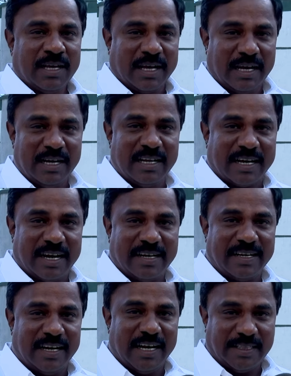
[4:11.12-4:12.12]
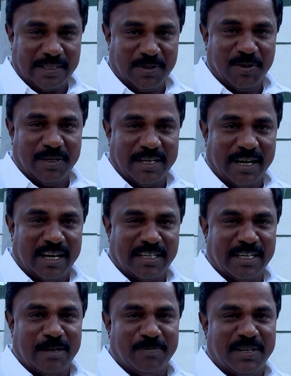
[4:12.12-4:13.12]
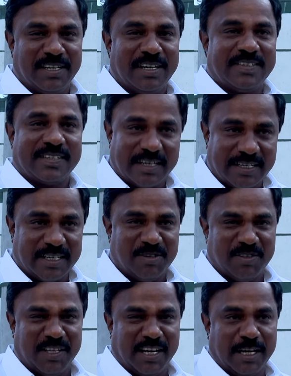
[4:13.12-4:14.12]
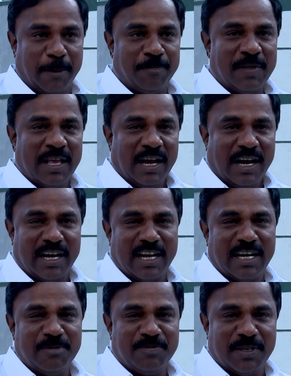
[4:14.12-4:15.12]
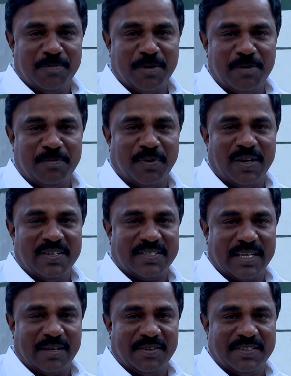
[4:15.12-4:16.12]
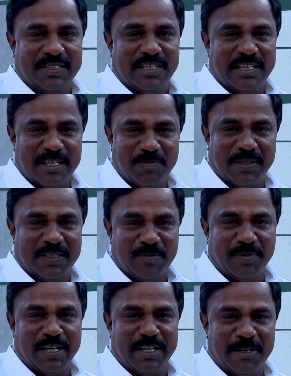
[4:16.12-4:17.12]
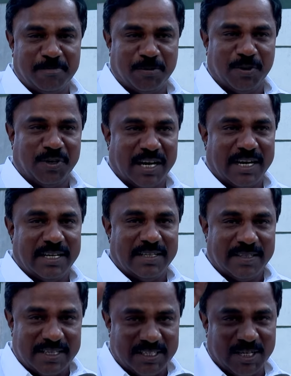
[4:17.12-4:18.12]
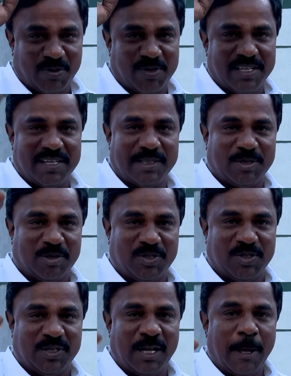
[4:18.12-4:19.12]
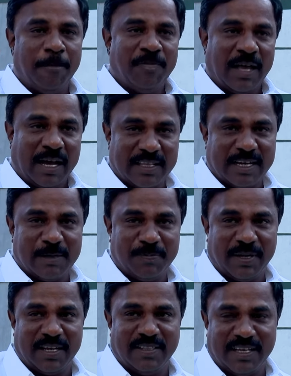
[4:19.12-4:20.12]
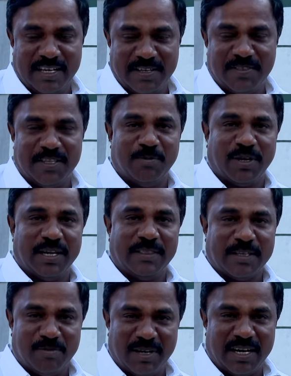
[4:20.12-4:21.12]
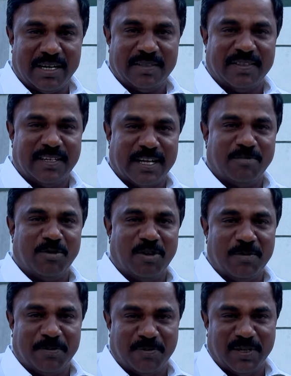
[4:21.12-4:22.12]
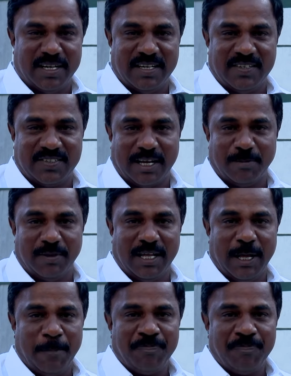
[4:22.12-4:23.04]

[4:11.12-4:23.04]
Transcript: கல் கரட்டி எல்லாத்தையும் தூக்கிட்டு ஆண்கள் பெண்கள் சகட்டுக்கு வந்தாங்க ஆனாலும் திரும்பவும் போலீஸாரை வச்சு நிர்பந்தம் பண்ணி போராடி தேசிய கொடியை ஏற்ற வச்சோம் அதற்கு பிறகு தான் இந்த முறை தமிழ்நாடு தீண்டாமை ஒழிப்பு முன்னணியின் சார்பில்